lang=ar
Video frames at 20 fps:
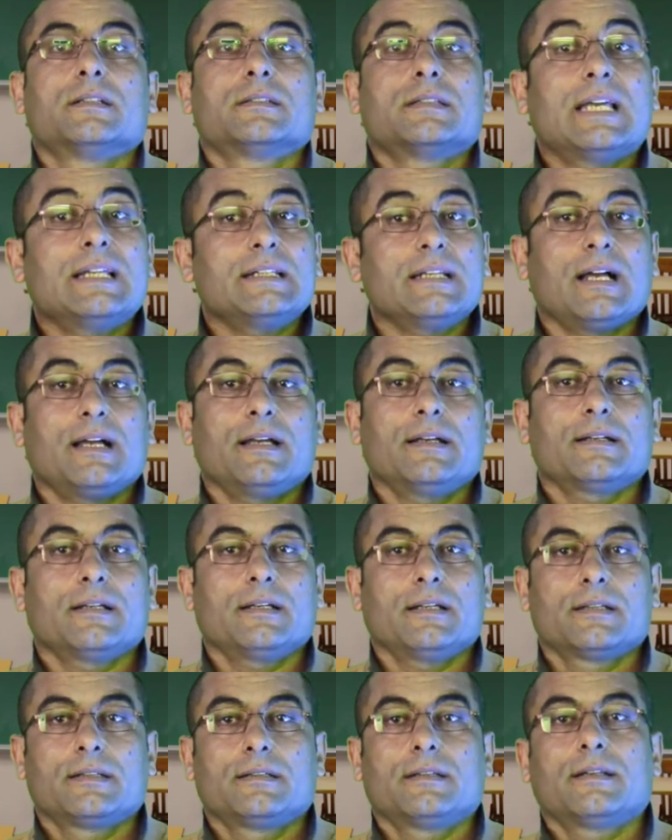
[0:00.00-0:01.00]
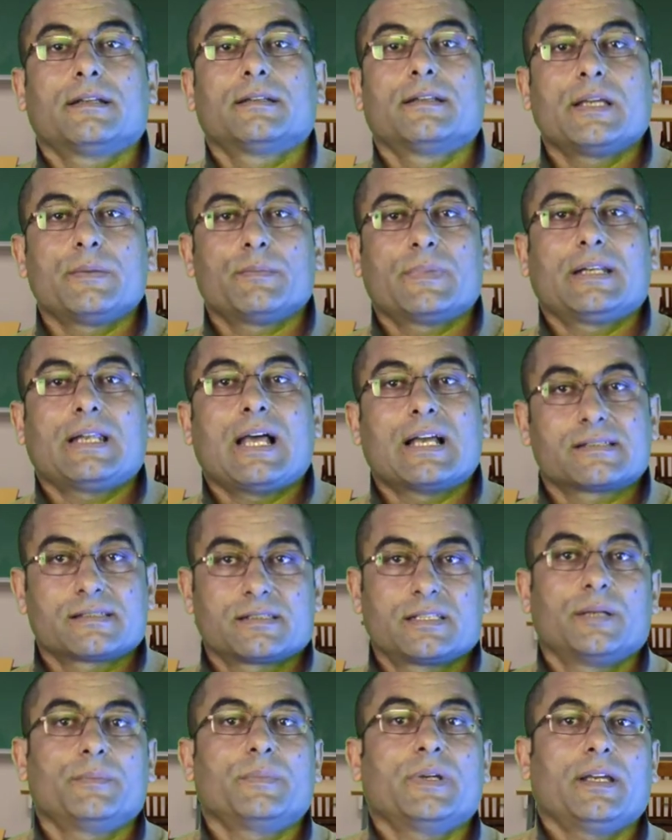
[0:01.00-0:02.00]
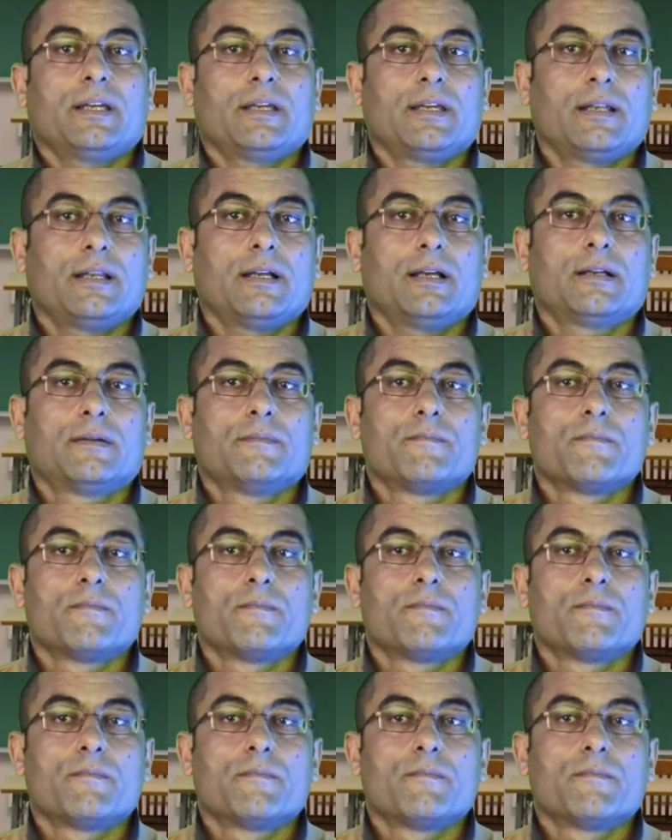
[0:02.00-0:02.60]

تاني حاجه ان انا دايما استمع الى